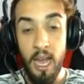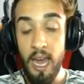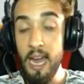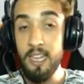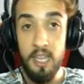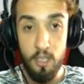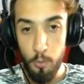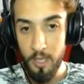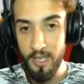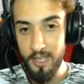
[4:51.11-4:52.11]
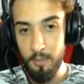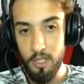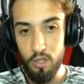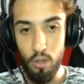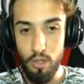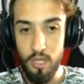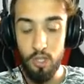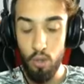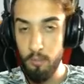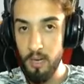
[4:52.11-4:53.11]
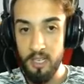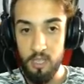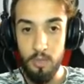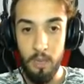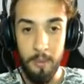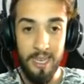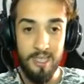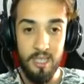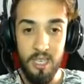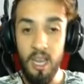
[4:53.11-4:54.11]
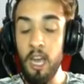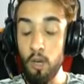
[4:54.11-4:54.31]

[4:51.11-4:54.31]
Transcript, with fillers: Eğer Texture Pack tanıtımı istiyorsanız yorumlar kısmında belirtin ki